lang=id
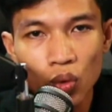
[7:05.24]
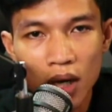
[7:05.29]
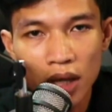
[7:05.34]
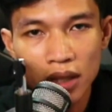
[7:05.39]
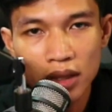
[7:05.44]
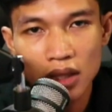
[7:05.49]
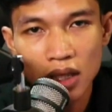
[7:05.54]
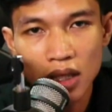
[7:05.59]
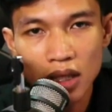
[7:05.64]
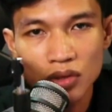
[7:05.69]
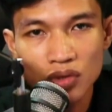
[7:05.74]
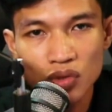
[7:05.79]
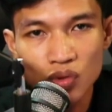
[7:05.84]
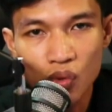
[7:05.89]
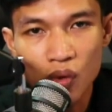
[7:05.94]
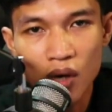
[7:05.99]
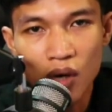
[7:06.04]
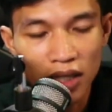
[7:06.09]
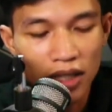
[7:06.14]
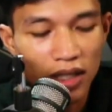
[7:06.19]

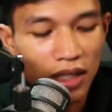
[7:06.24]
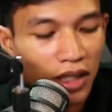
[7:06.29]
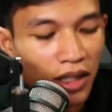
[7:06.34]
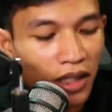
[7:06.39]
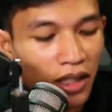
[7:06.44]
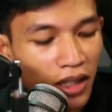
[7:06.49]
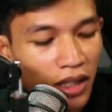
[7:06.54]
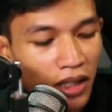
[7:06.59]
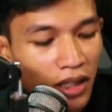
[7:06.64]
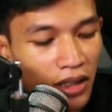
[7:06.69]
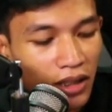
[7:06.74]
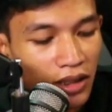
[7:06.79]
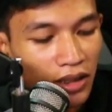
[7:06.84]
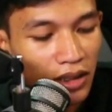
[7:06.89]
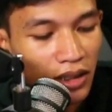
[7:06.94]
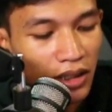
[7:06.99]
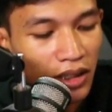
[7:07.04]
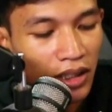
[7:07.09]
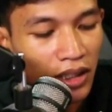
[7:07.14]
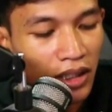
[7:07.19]
terjual ya. Di
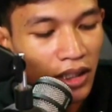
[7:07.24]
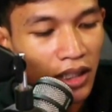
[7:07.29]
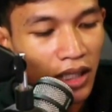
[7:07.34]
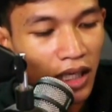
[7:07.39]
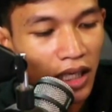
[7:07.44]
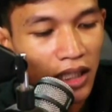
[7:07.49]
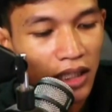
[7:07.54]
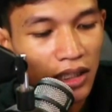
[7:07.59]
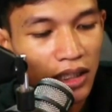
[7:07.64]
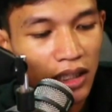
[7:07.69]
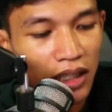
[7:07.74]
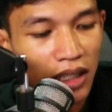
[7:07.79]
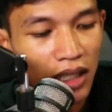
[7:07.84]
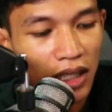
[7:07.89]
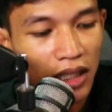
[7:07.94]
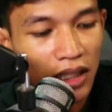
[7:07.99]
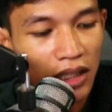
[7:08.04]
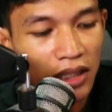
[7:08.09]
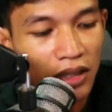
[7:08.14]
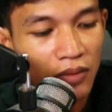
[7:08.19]
sini kalian
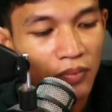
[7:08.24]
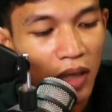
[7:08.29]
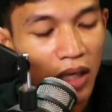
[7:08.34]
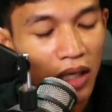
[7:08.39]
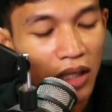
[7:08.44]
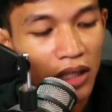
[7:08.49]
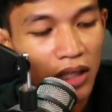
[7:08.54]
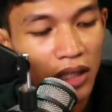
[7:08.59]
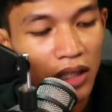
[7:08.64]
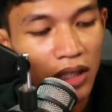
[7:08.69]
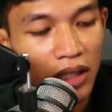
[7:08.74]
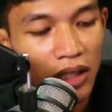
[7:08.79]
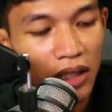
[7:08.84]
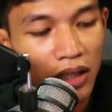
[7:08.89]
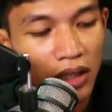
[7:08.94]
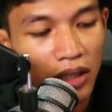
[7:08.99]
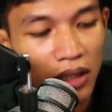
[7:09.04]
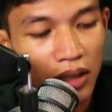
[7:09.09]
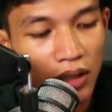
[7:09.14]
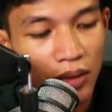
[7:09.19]
tinggal klik
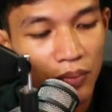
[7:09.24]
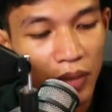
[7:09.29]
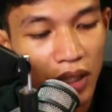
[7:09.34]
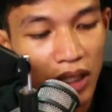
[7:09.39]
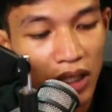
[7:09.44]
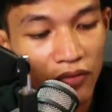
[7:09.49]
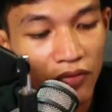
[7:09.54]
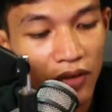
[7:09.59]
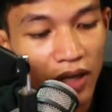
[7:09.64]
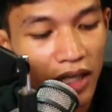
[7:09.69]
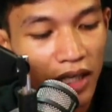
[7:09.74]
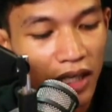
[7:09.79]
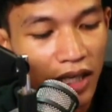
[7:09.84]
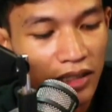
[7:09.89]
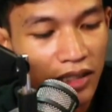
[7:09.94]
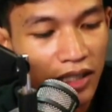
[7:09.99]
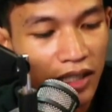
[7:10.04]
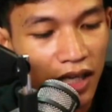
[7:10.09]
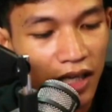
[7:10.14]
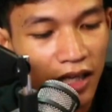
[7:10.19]
pilih, pilih
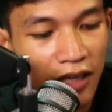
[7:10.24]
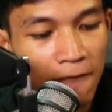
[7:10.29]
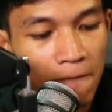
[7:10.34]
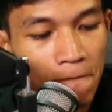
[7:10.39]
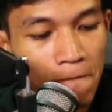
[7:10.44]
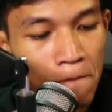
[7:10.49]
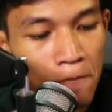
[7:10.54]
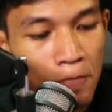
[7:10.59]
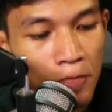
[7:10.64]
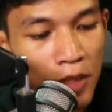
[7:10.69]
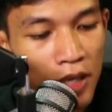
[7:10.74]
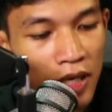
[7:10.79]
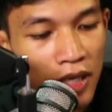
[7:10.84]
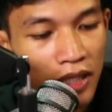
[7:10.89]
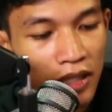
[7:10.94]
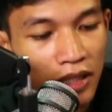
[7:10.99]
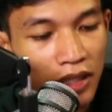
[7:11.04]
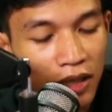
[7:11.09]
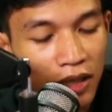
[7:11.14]
variasi ya. Nah,